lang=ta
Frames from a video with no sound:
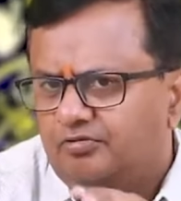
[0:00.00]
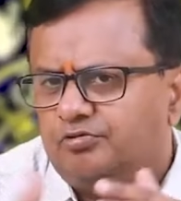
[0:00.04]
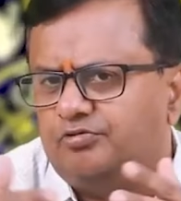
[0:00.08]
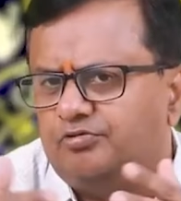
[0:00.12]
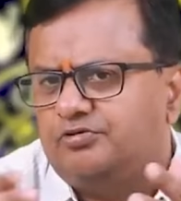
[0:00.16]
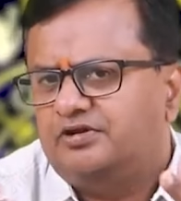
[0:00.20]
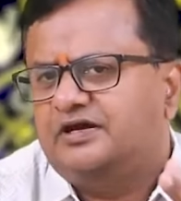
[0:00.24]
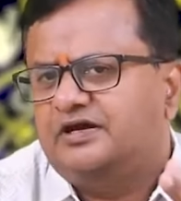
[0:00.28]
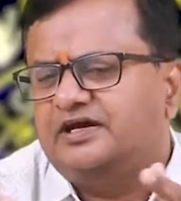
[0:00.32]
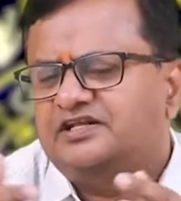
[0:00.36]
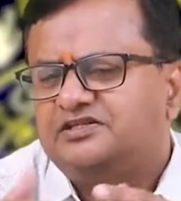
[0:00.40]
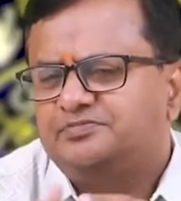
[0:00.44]

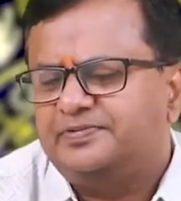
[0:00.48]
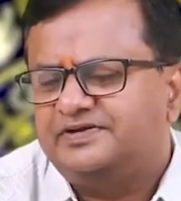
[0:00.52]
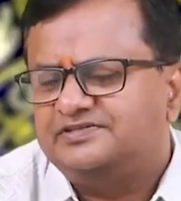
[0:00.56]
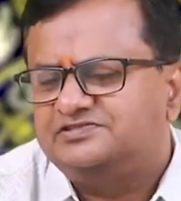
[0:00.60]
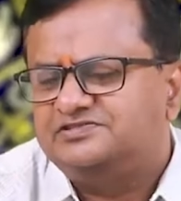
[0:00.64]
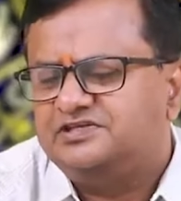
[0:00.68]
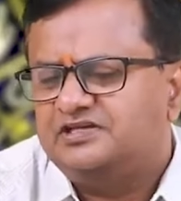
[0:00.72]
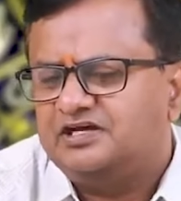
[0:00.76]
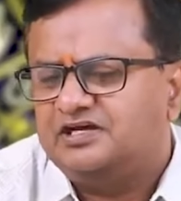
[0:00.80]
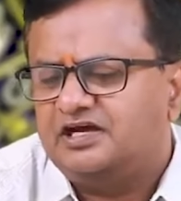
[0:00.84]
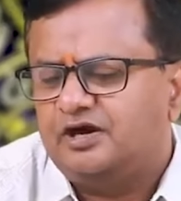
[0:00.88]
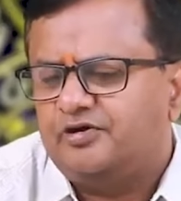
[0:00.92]
ஒரு
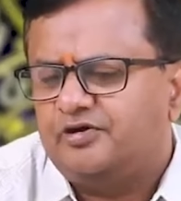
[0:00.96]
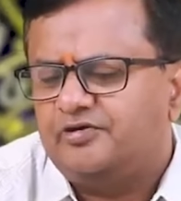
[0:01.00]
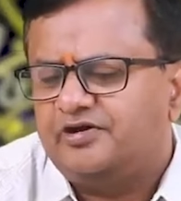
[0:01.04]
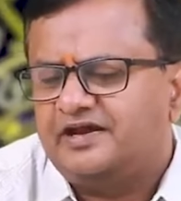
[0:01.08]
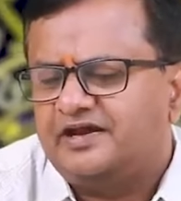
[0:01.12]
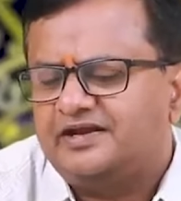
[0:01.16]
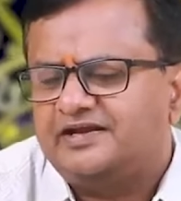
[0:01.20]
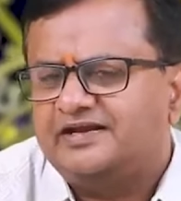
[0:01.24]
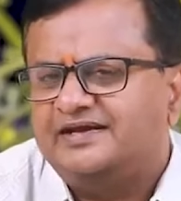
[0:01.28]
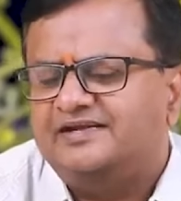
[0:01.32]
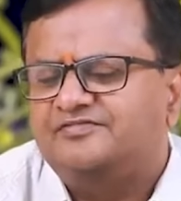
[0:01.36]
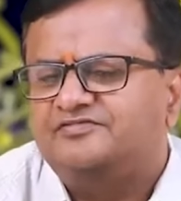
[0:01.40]
எக்ஸ்பென்ஷனுக்காக
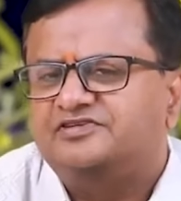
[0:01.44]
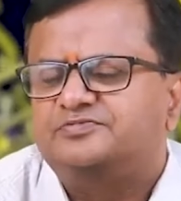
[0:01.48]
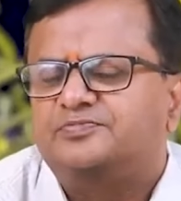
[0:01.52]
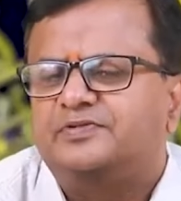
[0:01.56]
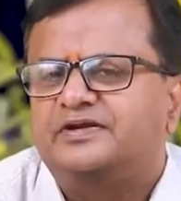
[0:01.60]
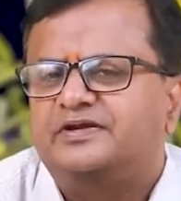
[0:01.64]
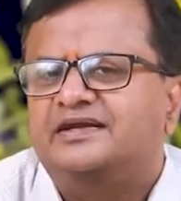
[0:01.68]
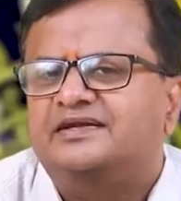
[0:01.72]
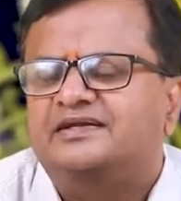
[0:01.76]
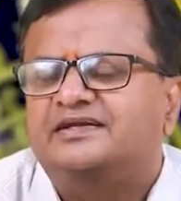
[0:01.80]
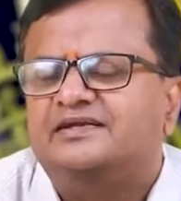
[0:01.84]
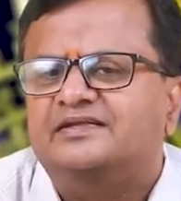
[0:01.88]
நிறைய இன்வெஸ்ட்
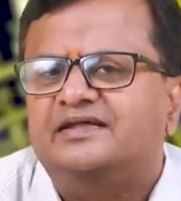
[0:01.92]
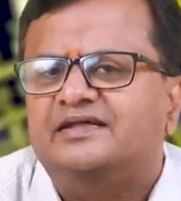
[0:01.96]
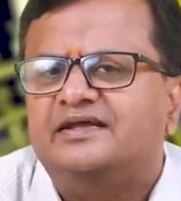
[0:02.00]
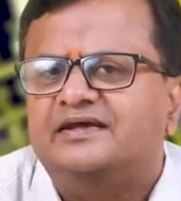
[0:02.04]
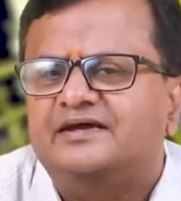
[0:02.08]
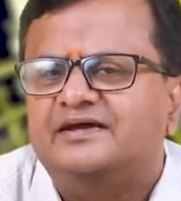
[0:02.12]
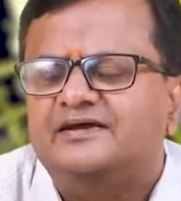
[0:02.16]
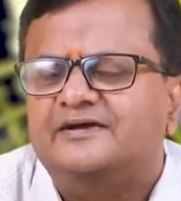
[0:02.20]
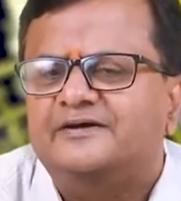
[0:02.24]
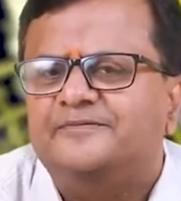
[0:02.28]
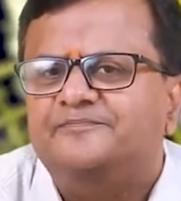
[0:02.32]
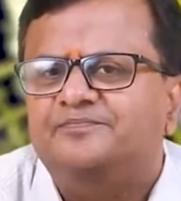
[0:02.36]
பண்ணிட்டு
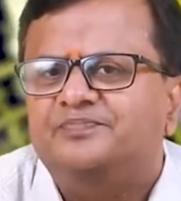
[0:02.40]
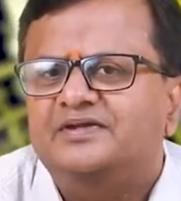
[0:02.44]
இருந்தீங்க